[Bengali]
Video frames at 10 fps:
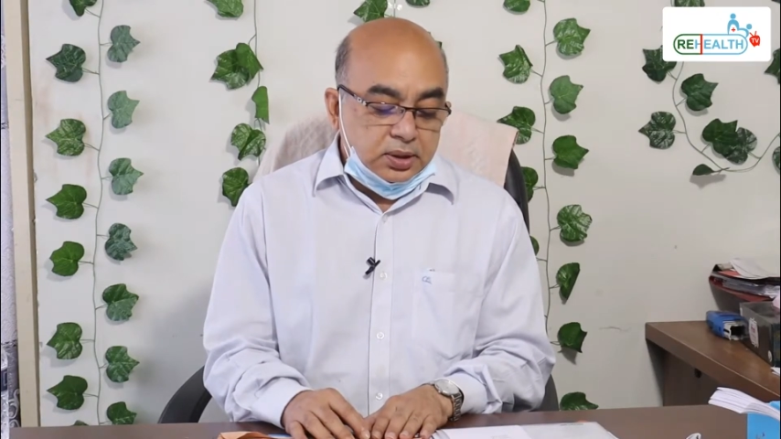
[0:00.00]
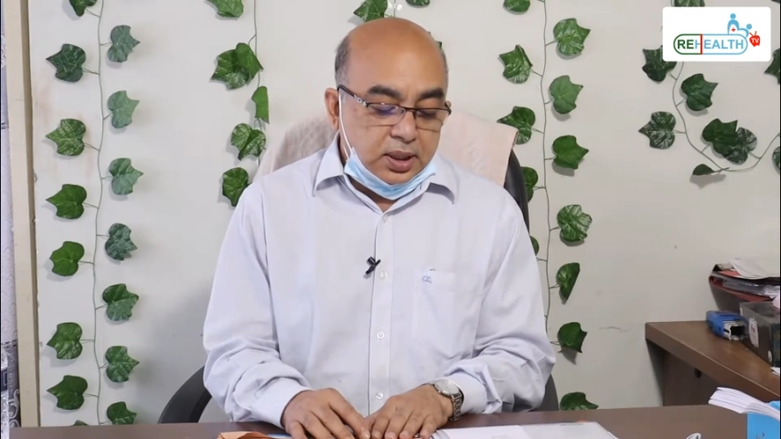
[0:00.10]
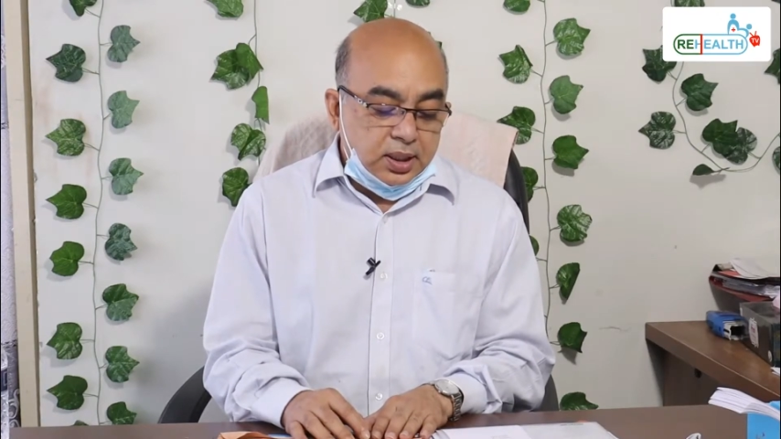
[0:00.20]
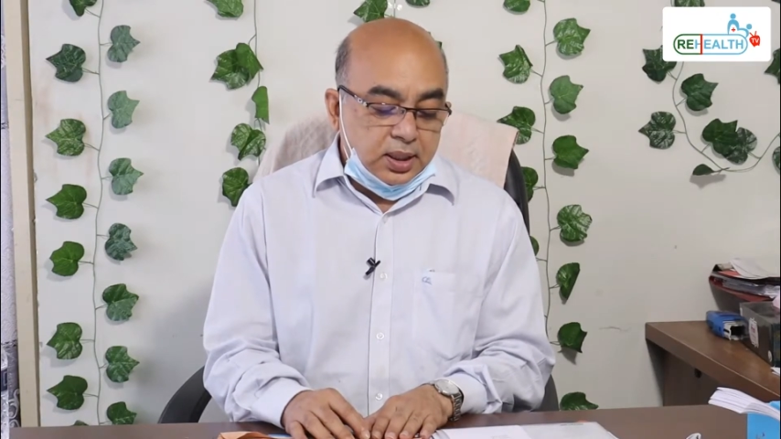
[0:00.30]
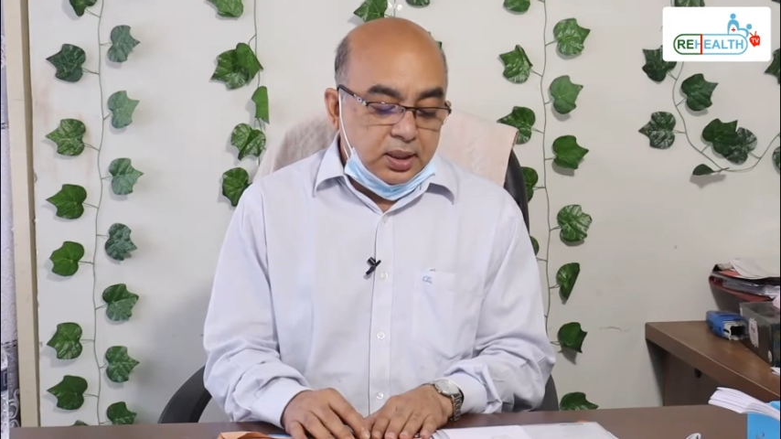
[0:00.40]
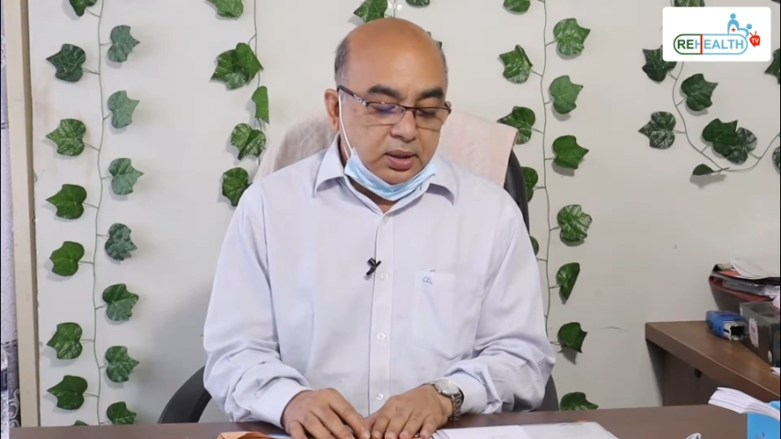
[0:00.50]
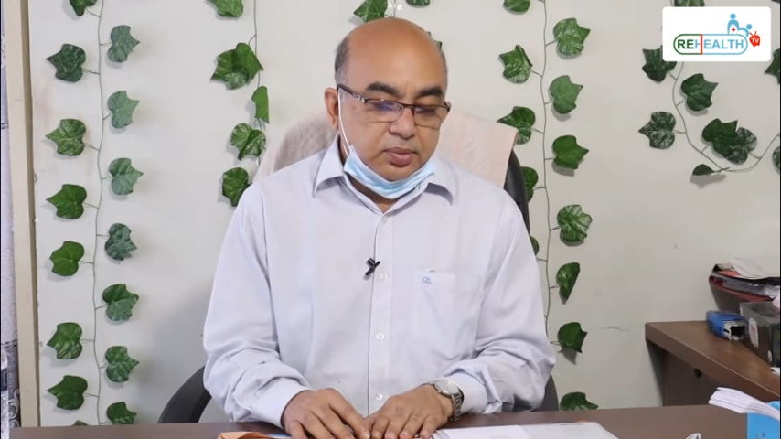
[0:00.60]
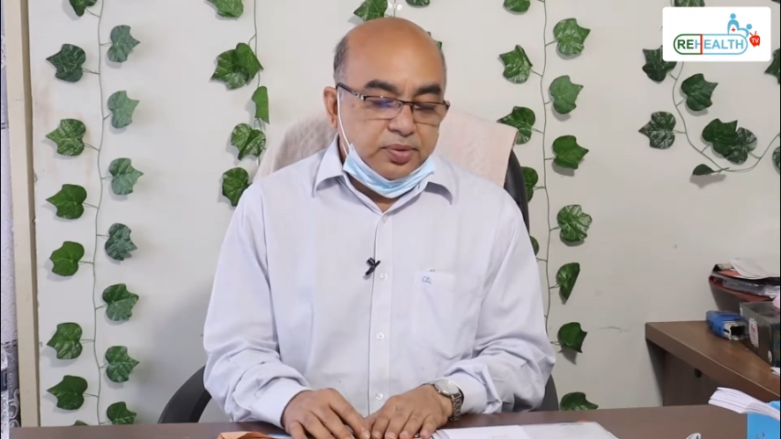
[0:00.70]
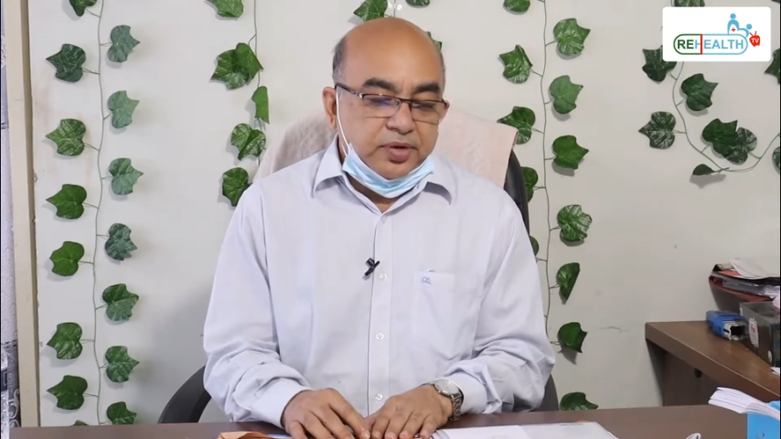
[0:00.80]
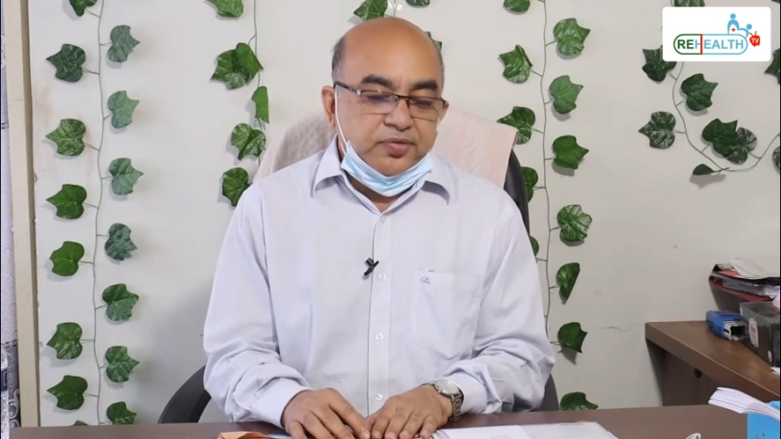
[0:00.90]
যেখানে
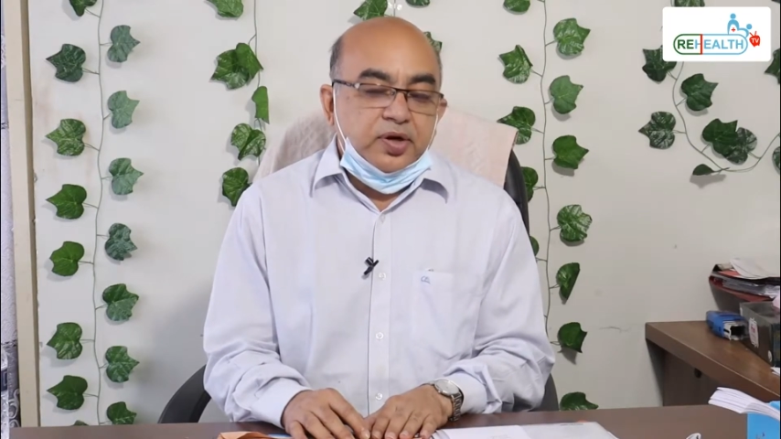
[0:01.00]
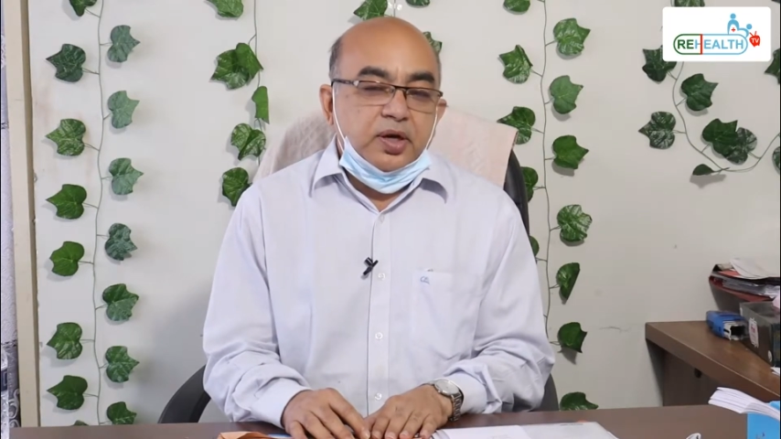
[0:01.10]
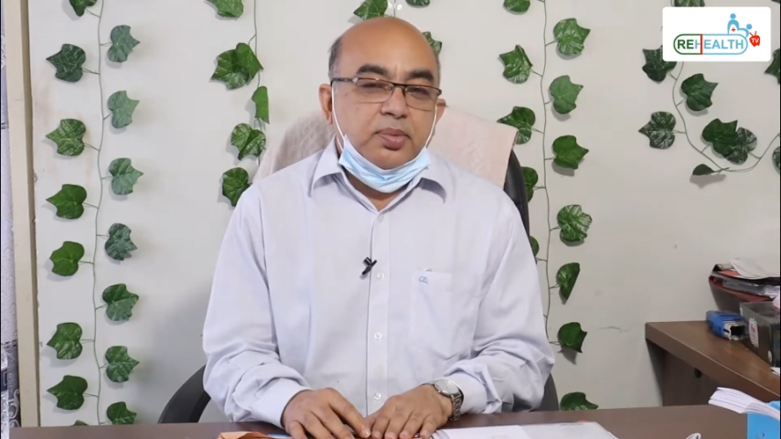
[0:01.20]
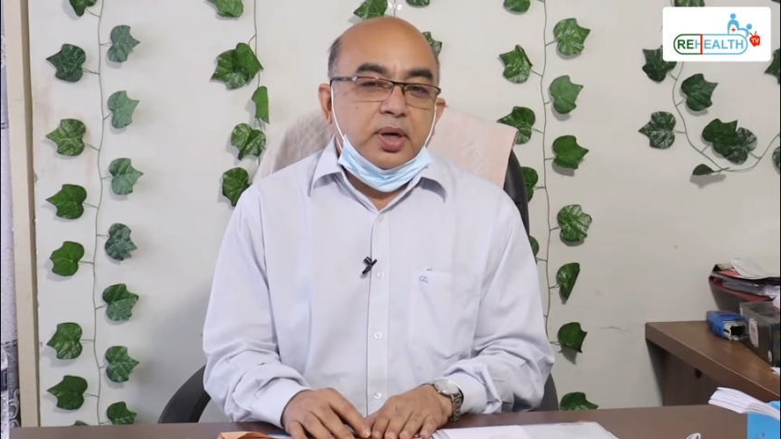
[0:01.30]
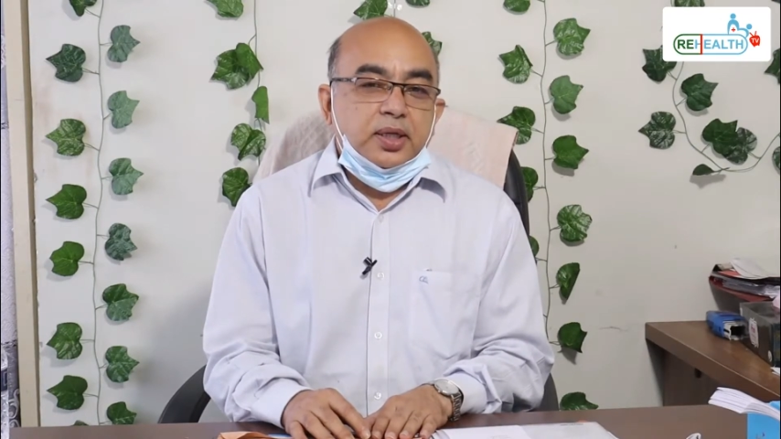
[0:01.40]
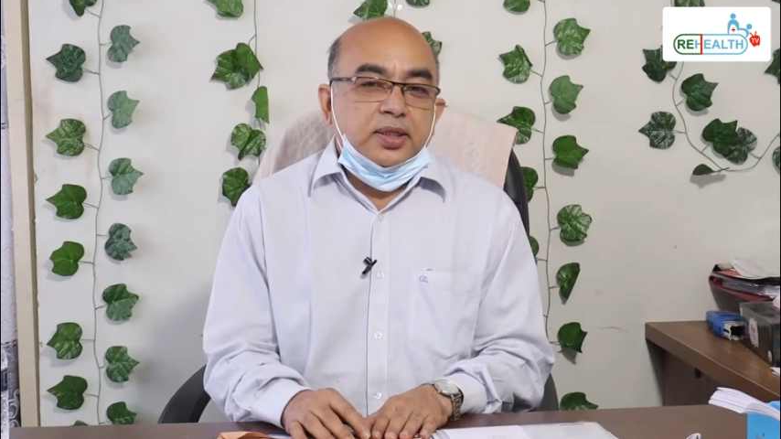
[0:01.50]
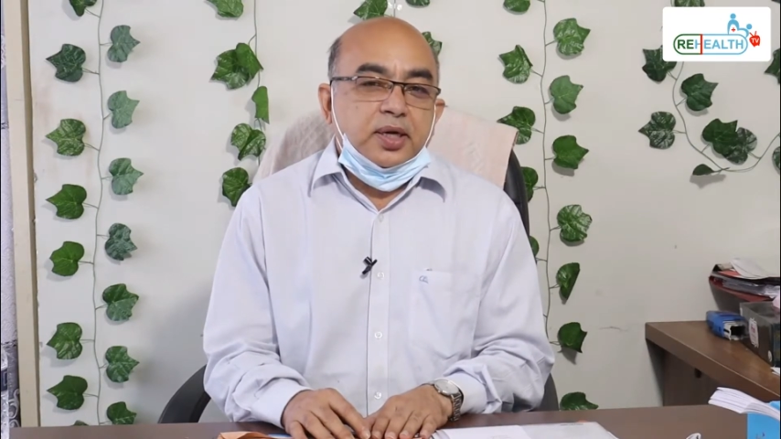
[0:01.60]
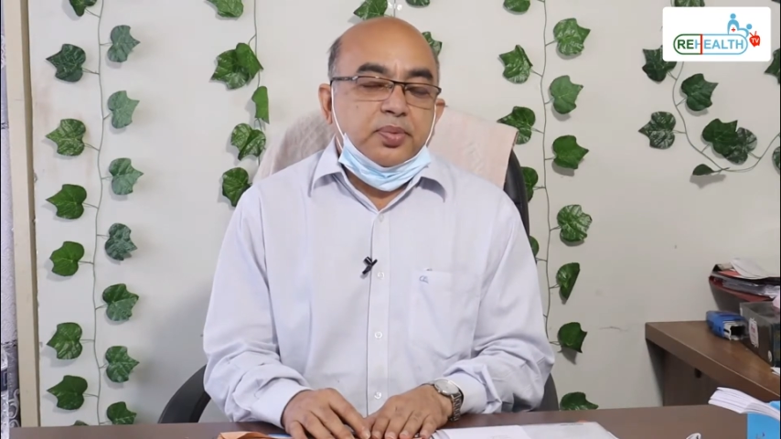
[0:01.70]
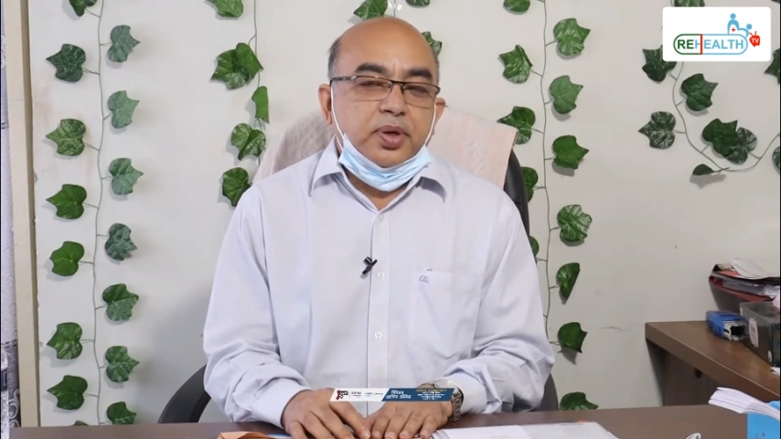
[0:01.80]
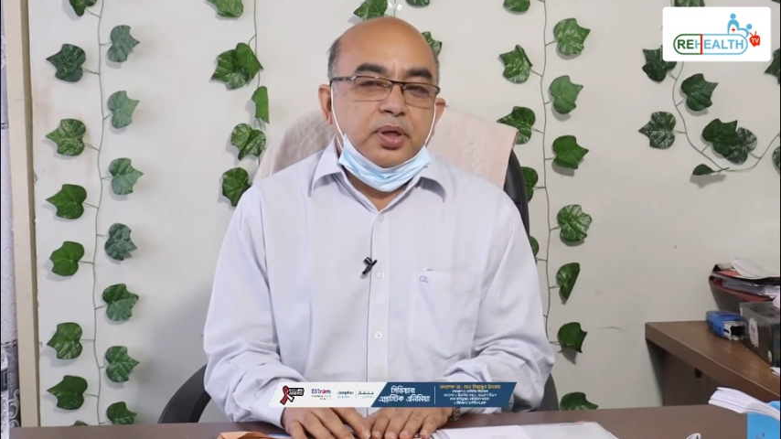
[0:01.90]
পেরিফেরাল ব্লাডে
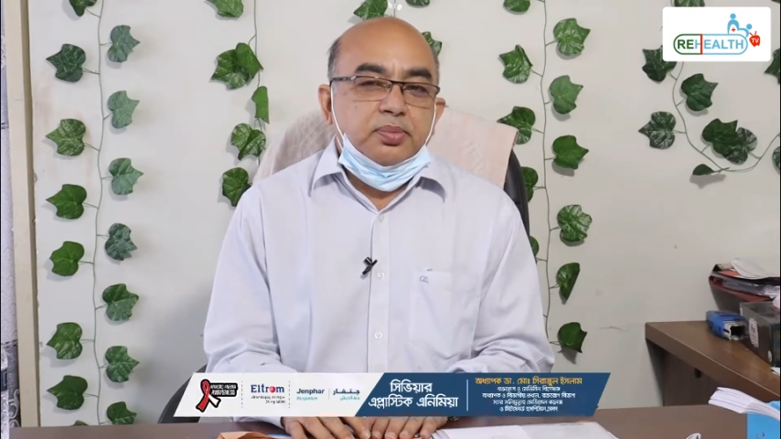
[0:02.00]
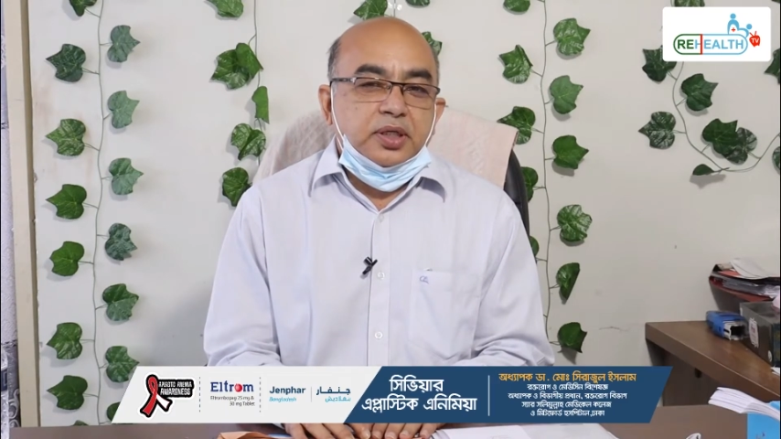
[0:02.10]
থাকবে